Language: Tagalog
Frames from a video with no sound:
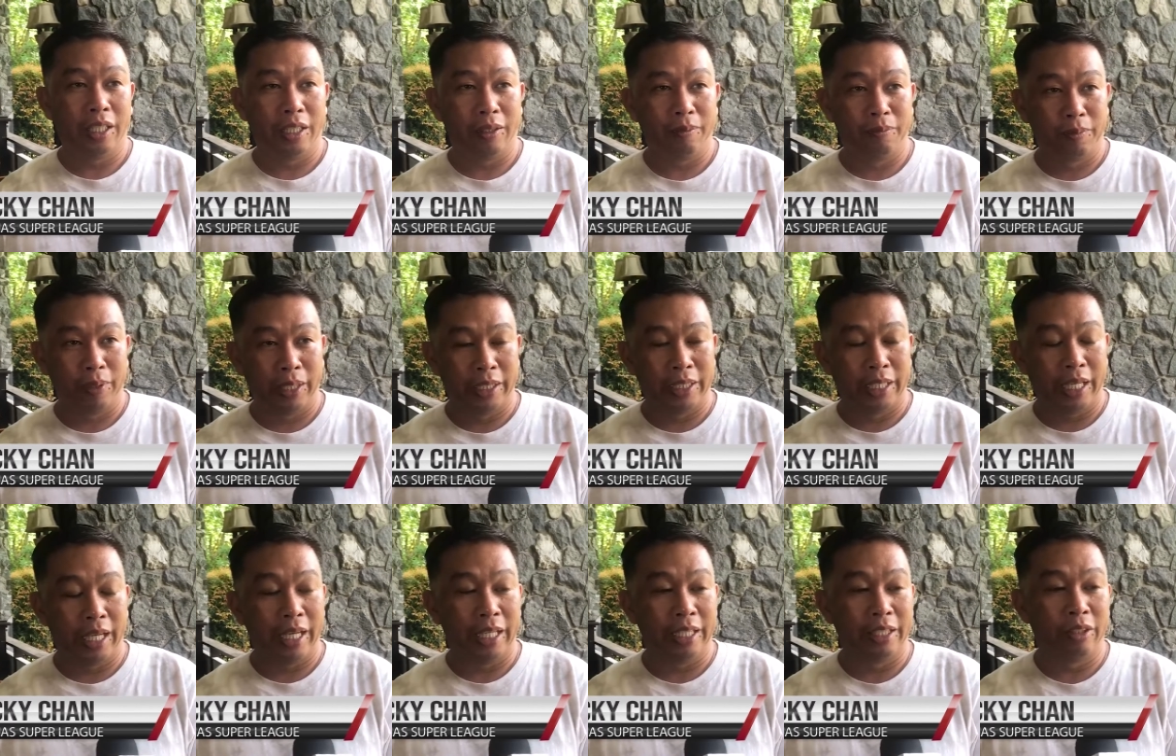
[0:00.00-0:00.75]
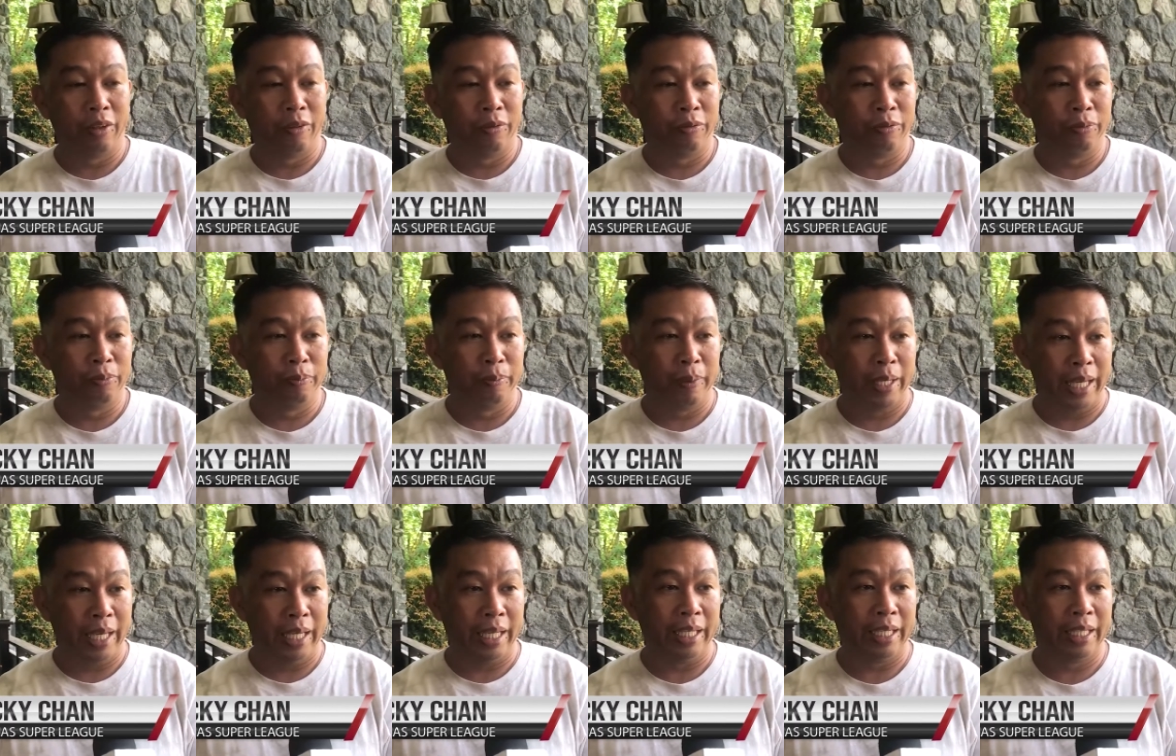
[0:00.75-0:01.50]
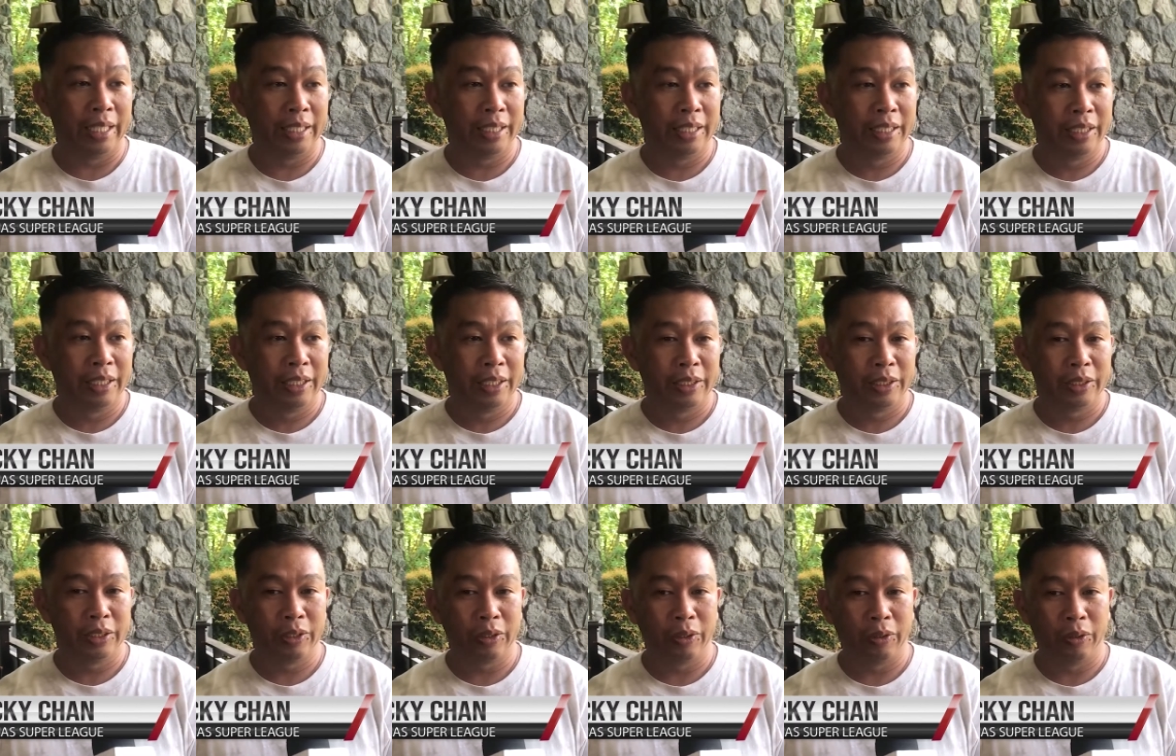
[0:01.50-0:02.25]
by the end of May.
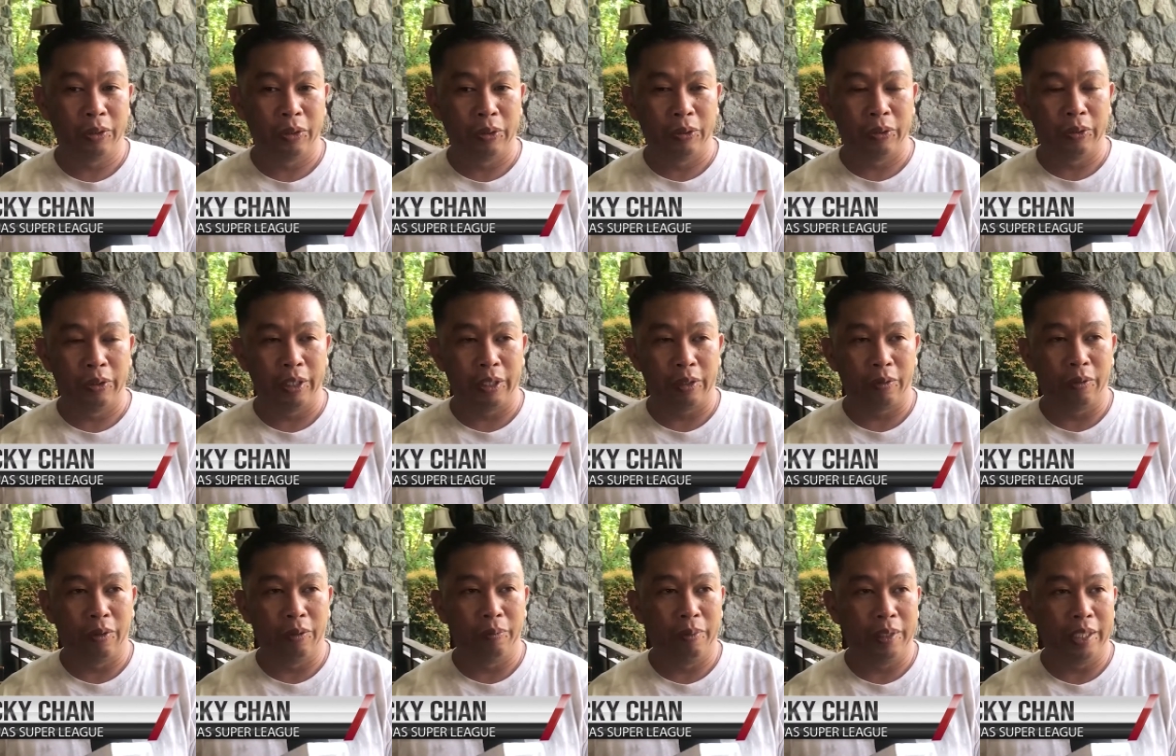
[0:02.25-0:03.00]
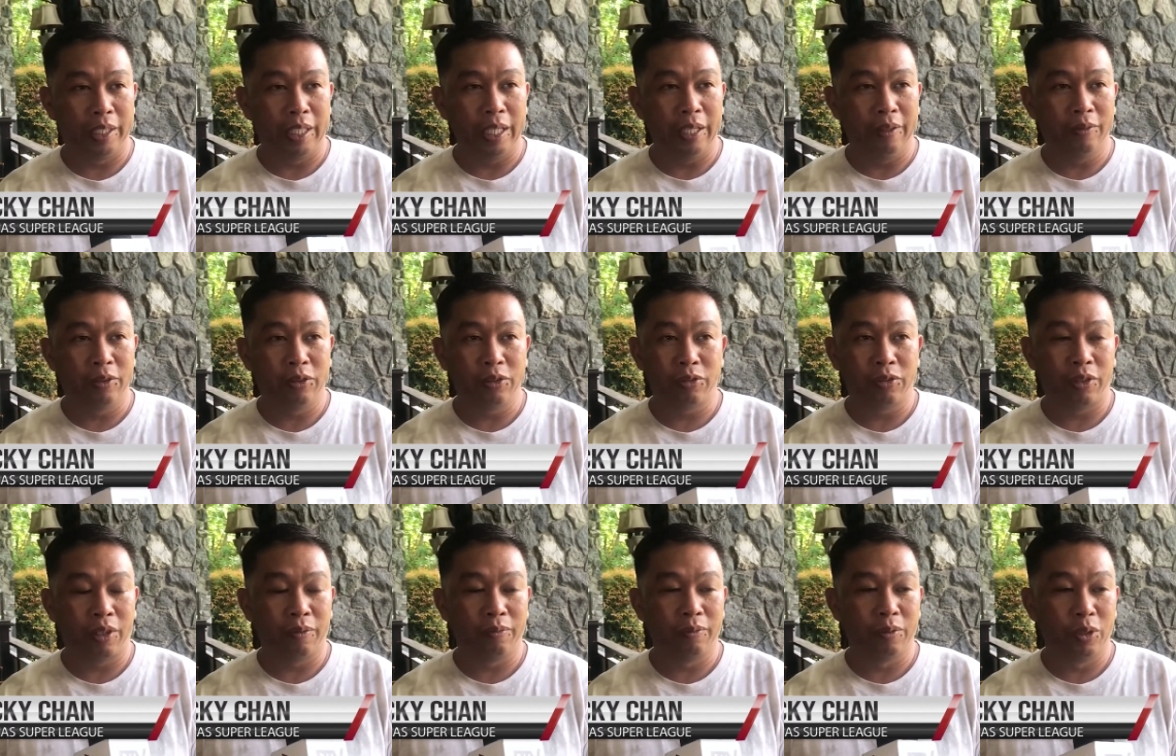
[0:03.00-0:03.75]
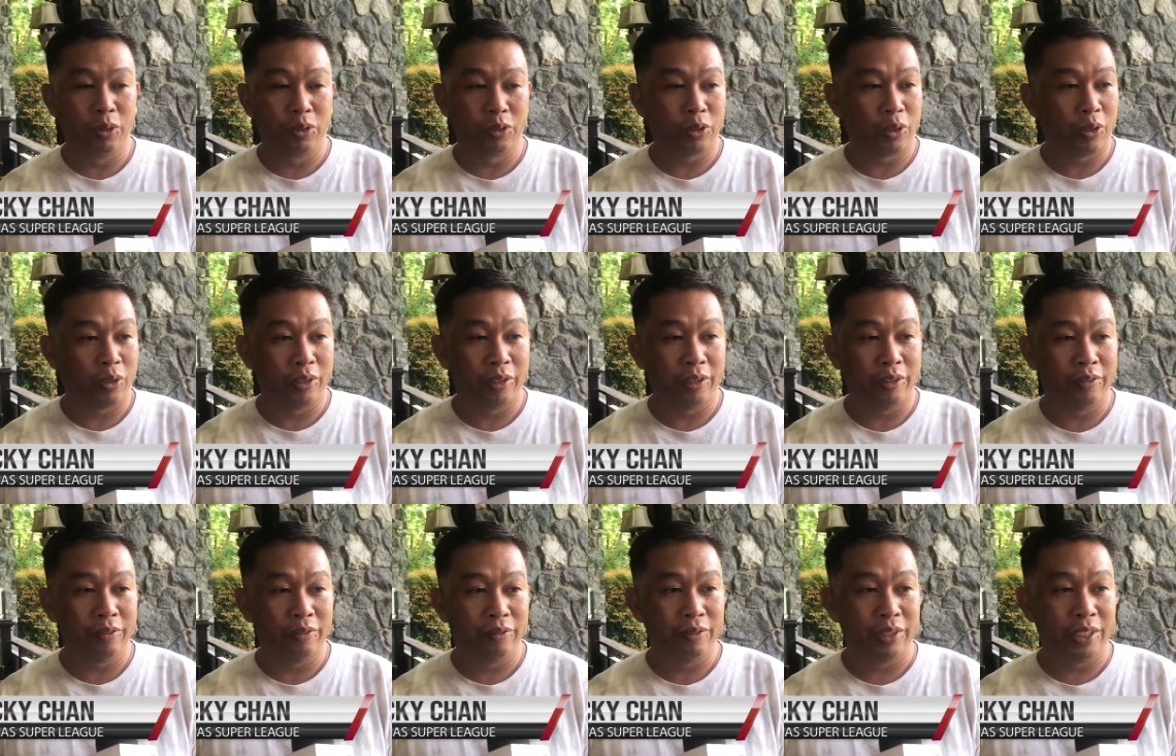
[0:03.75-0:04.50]
So it will be teams from
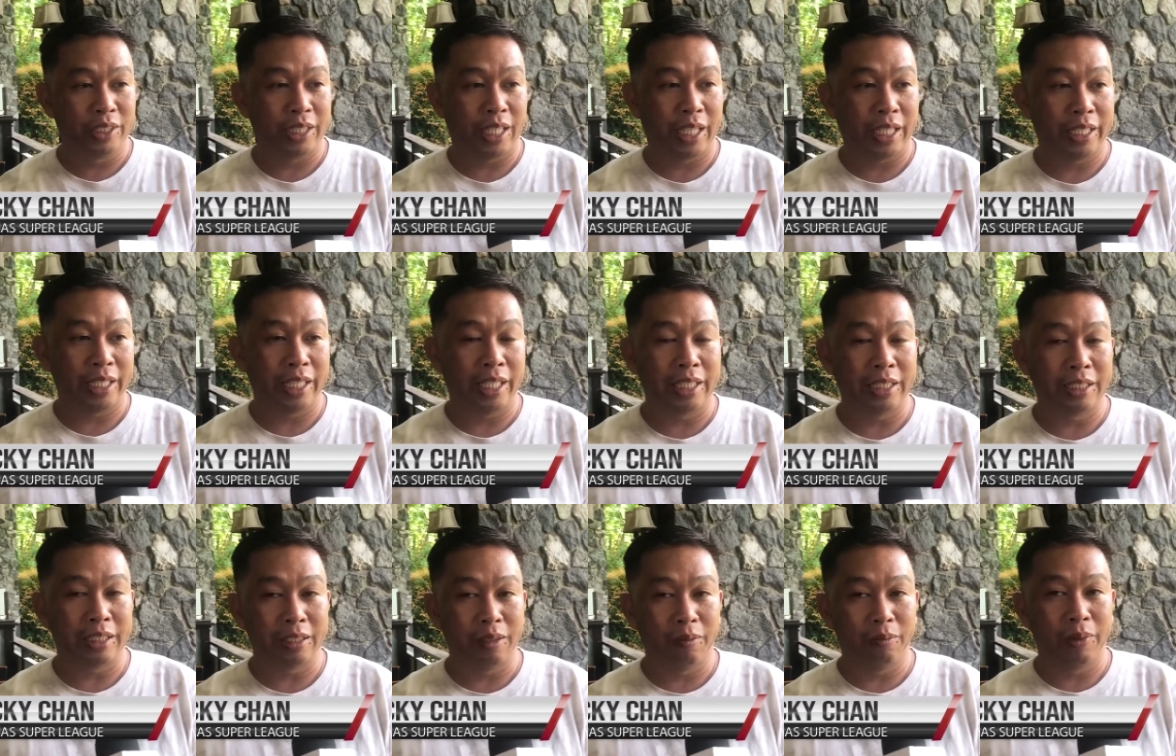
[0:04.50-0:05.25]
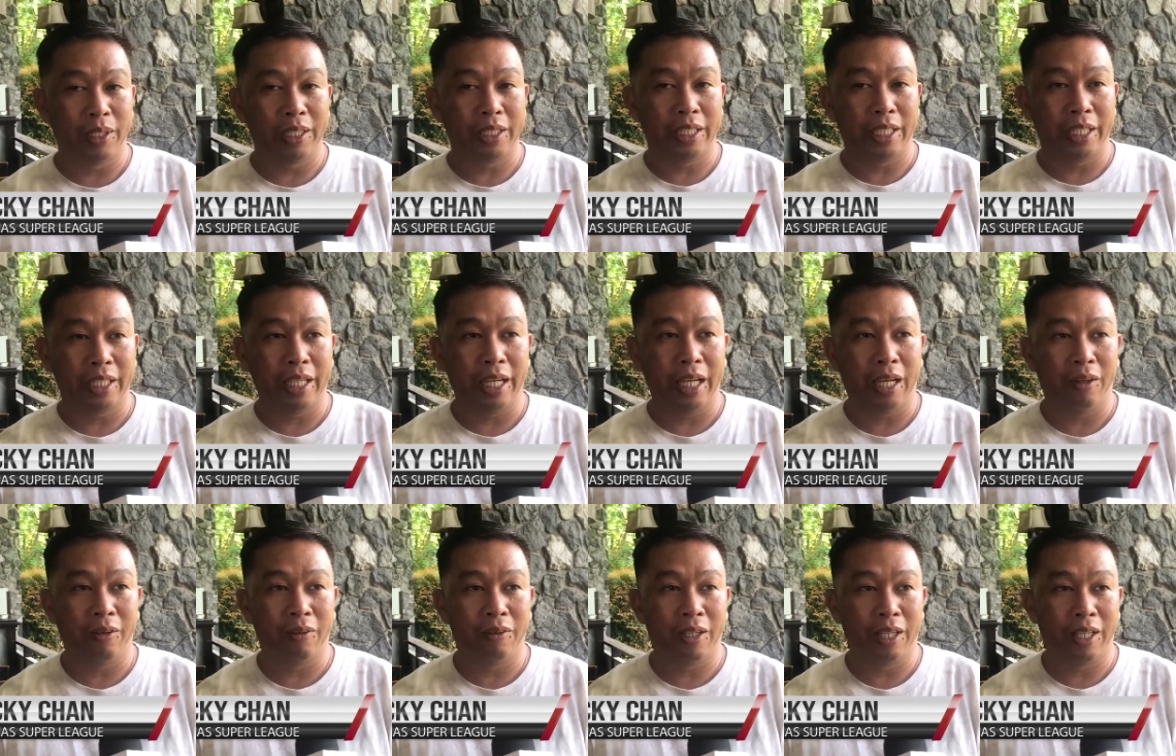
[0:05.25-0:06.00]
Luzon, Visayas, Mindanao.